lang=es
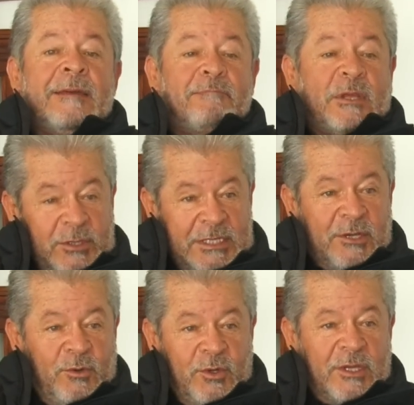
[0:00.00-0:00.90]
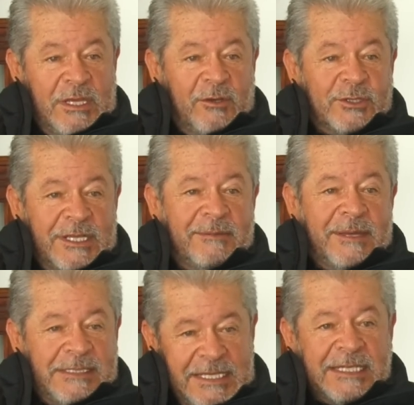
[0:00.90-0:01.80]
pero seguro que Correa va a
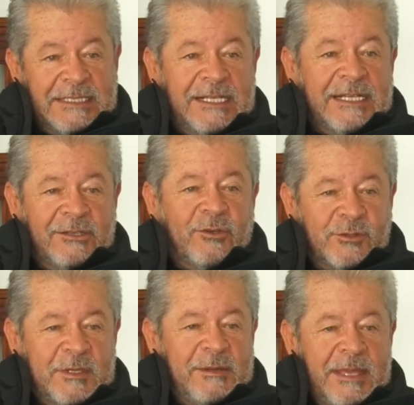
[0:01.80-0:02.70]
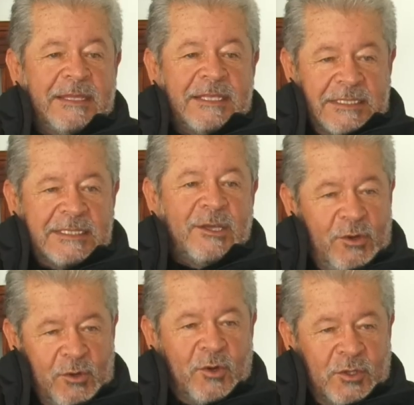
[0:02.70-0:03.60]
estar en
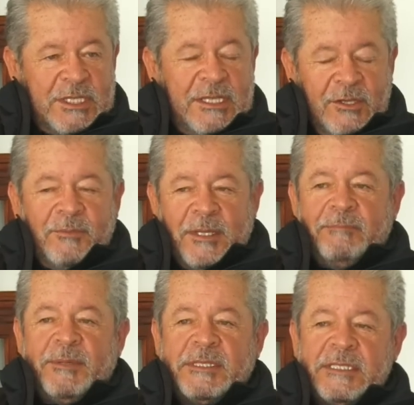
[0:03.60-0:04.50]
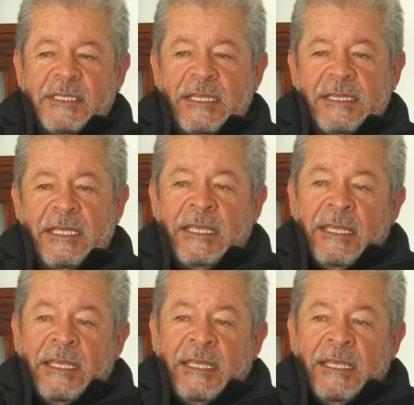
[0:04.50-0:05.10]
2025 corriendo para presidente.